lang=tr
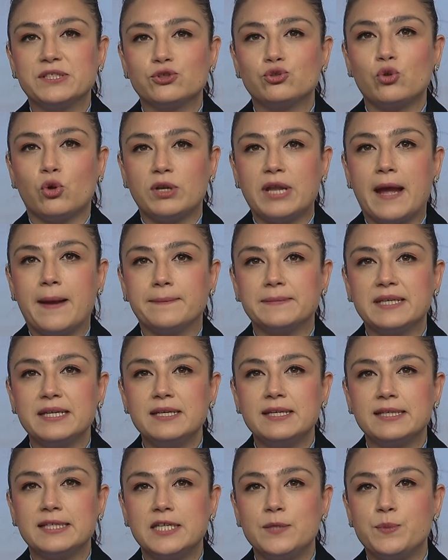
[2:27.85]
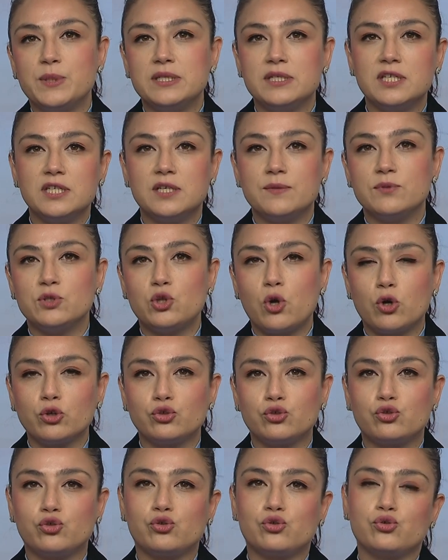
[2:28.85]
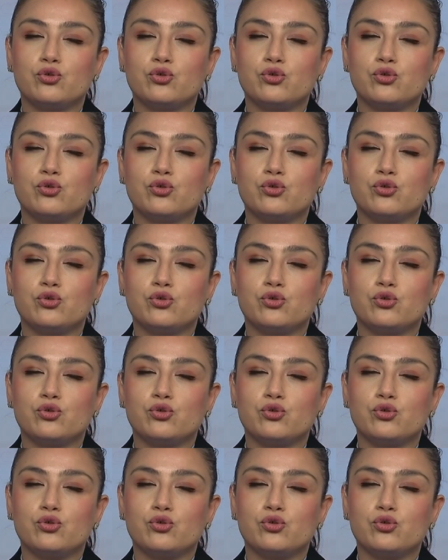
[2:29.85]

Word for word: bir dönemde 2024